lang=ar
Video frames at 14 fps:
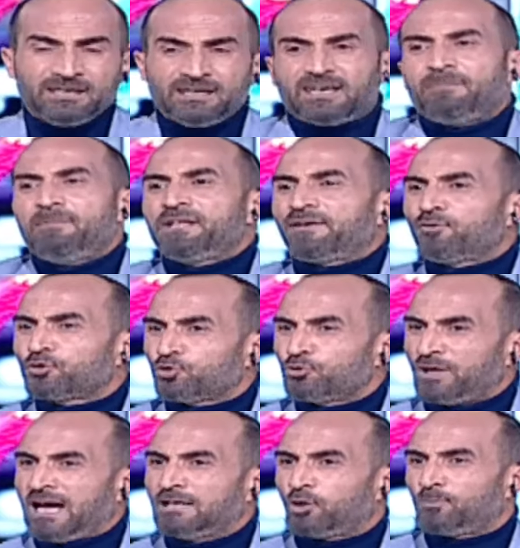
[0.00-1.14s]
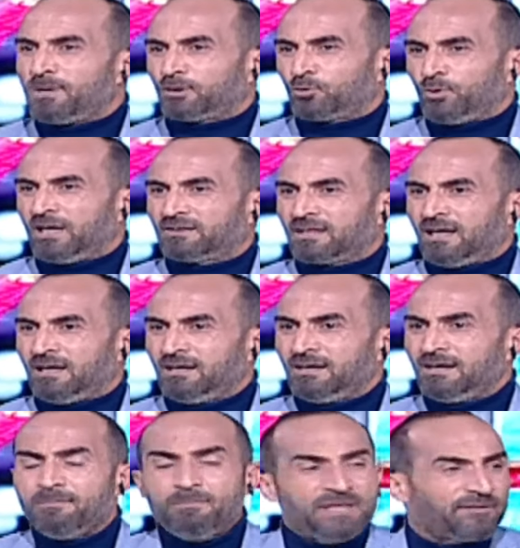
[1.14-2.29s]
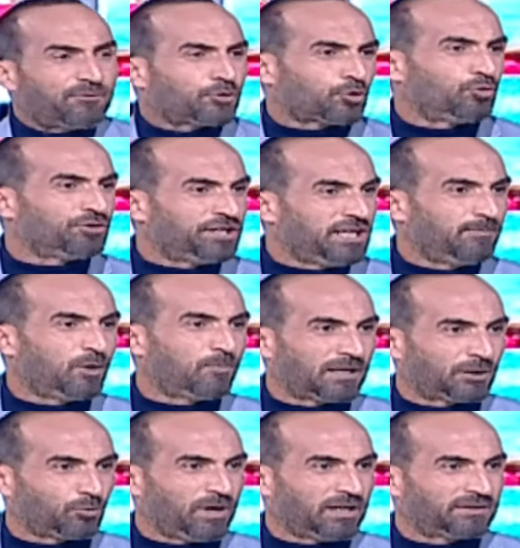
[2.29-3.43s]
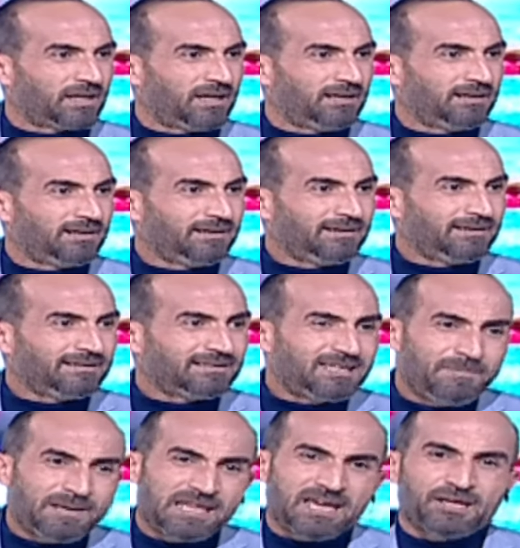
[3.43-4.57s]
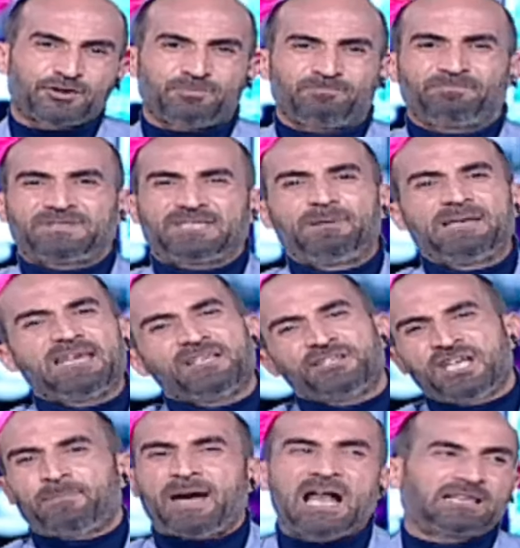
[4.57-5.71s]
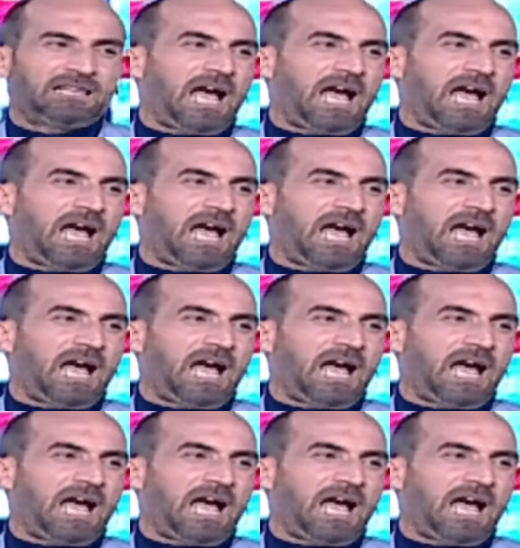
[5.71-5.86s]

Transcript: يا اخي ما نعرفوش كون نعيطوا لبلاتواتنا ما نعرفوش كون نجيبوا لبلاتواتنا تيبان تيبان لي نجيب خالد